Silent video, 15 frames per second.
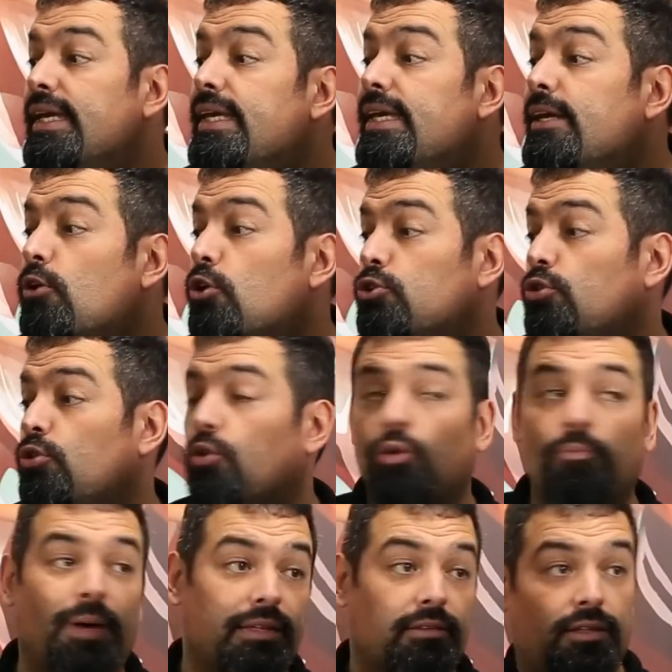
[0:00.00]
Y
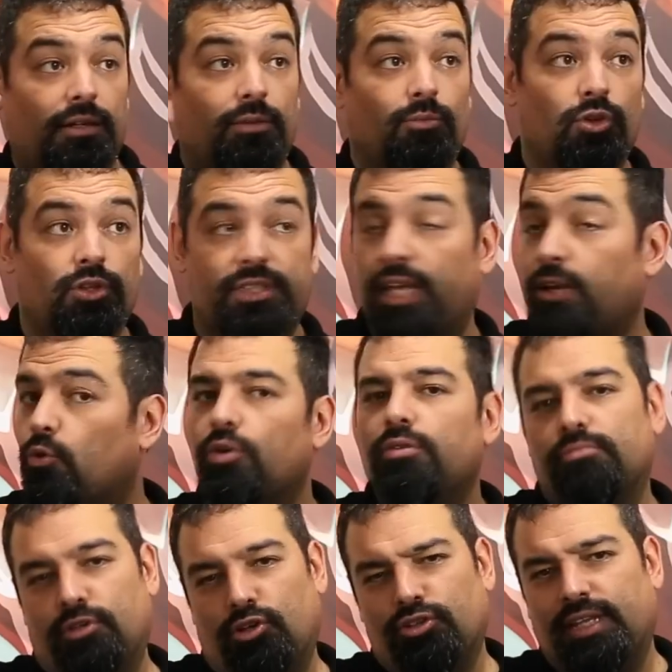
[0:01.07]
otro party como Stay
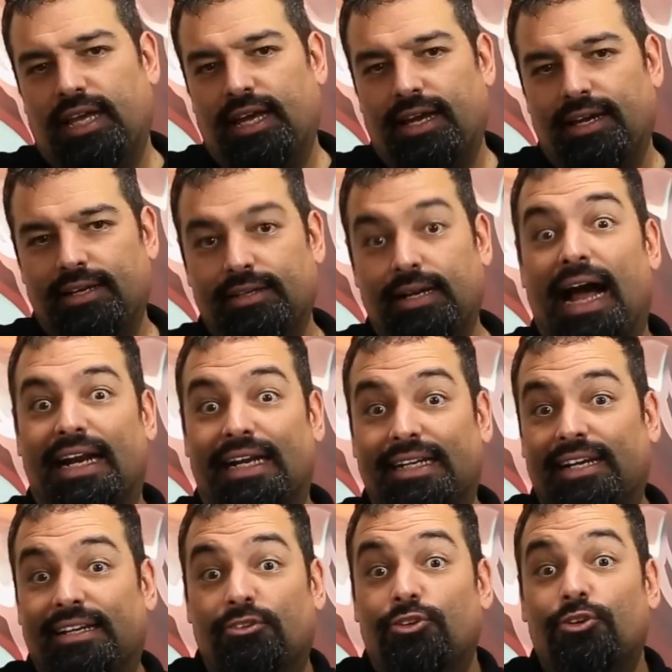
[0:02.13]
Cool, no tan, ah,
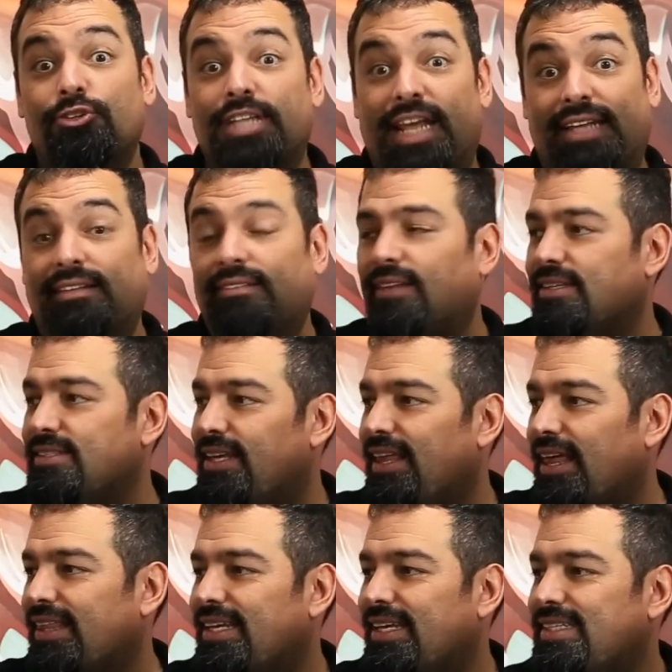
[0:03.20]
que no nos crea tanta
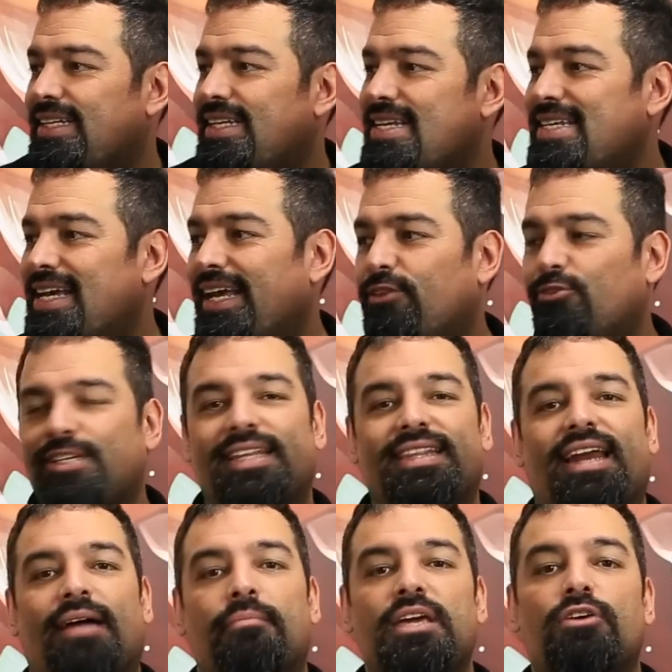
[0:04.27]
ansiedad, que es ese Secretos
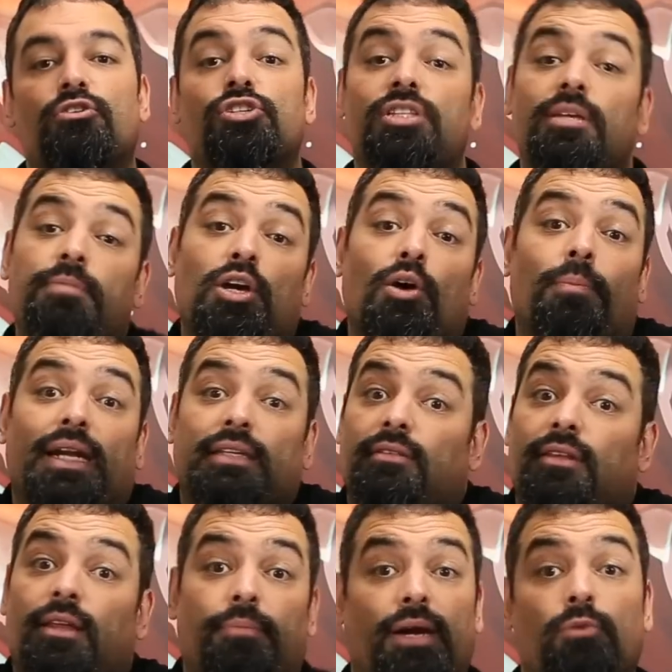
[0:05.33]
entre Amigos, típico
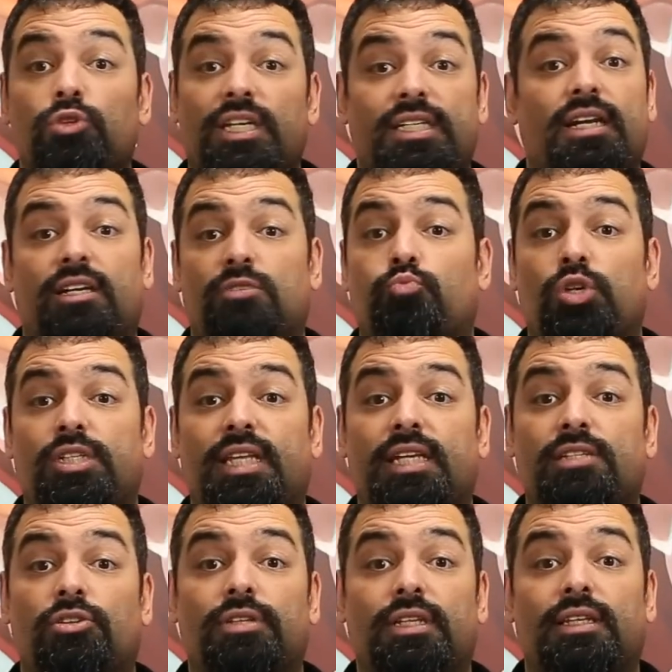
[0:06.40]
party de preguntas y
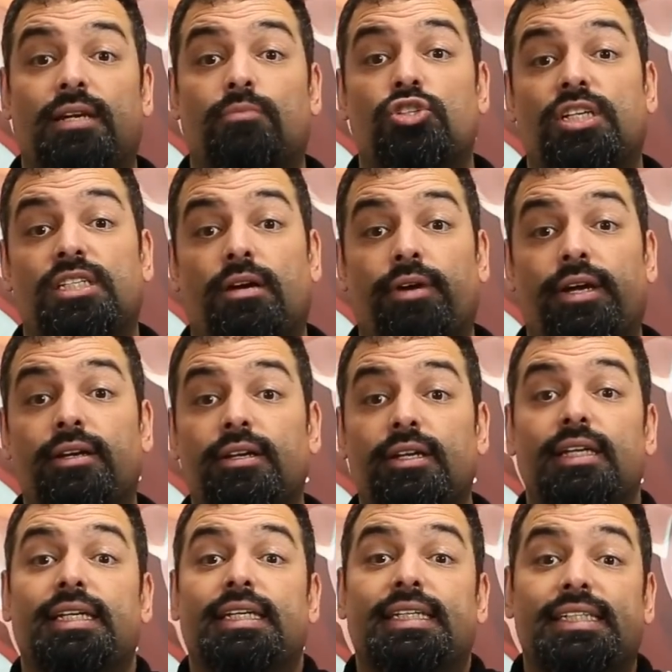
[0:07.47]
respuestas donde tenemos que saber
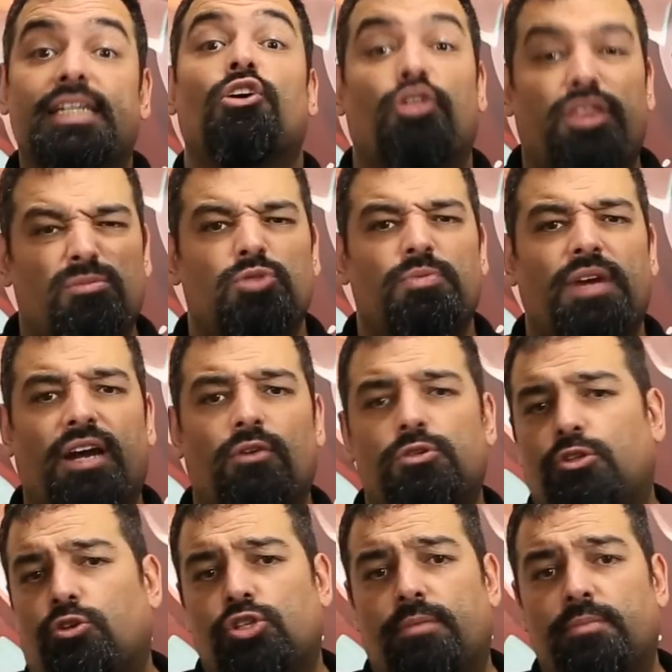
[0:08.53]
si conocemos bien a
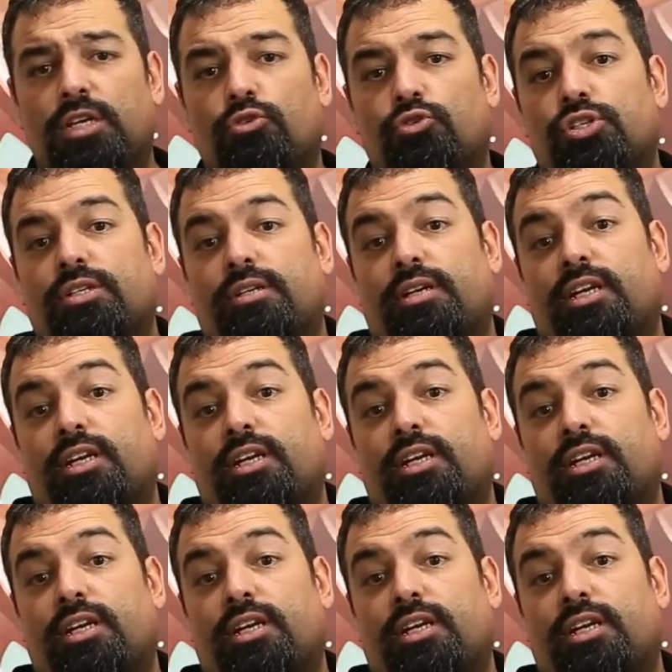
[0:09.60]
nuestros amigos.